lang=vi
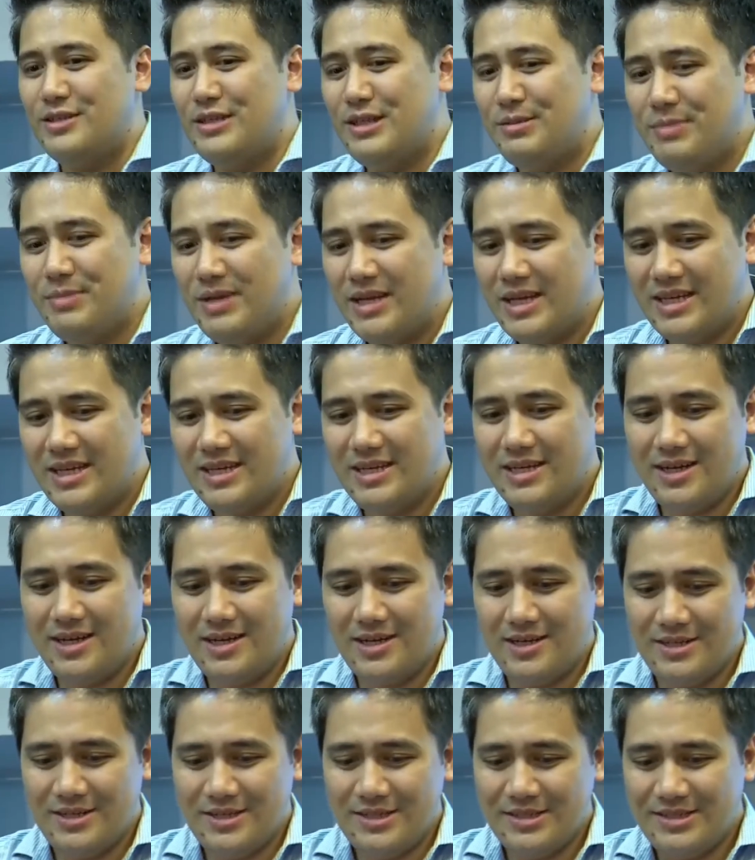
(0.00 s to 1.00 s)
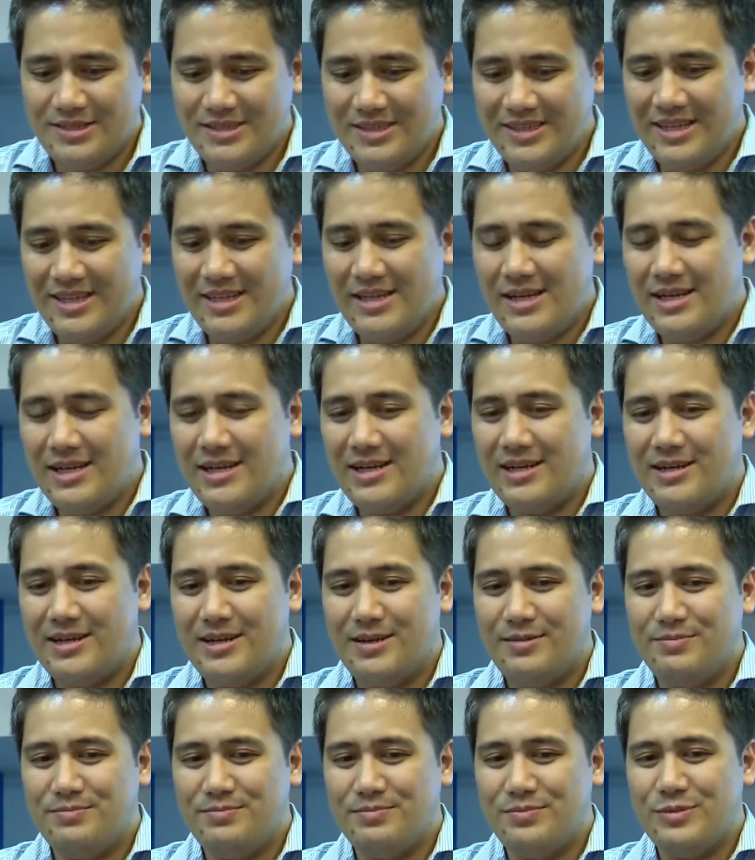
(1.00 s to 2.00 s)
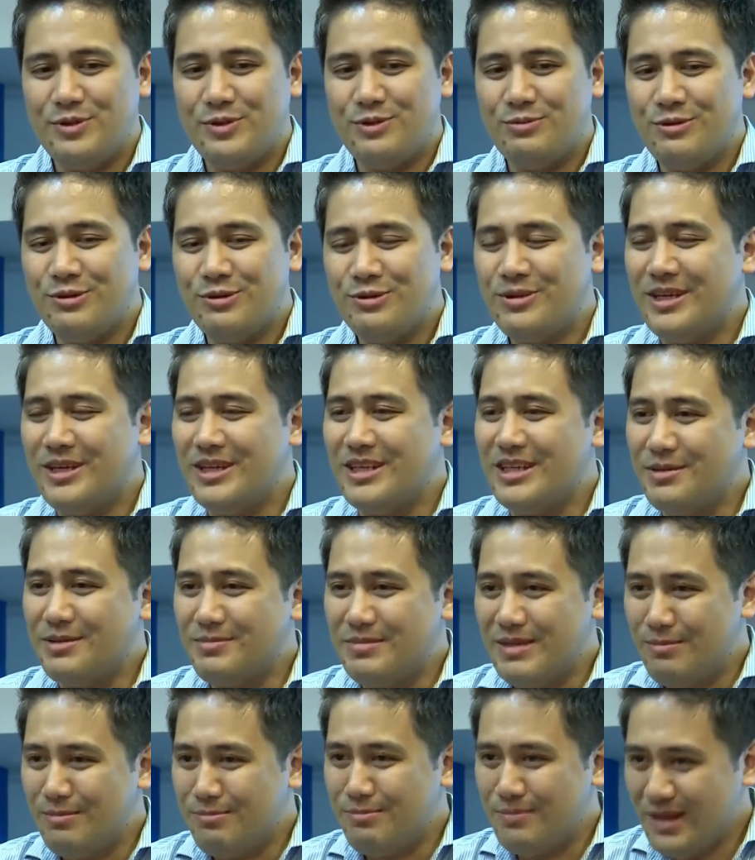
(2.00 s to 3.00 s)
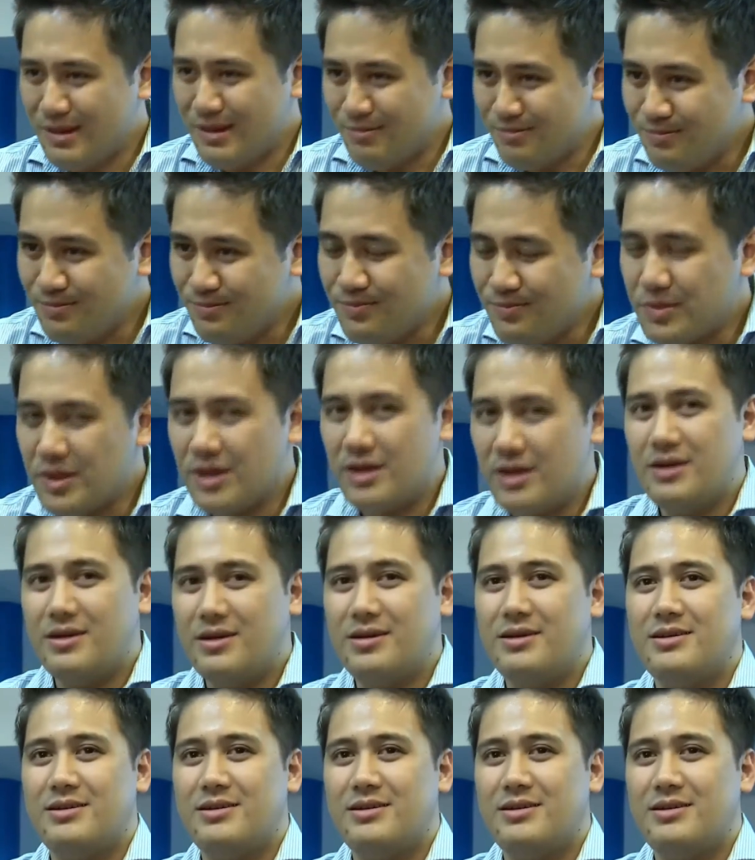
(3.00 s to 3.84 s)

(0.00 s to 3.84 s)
năm nay à, thứ nhất là chúng tôi kỷ niệm 5 năm à,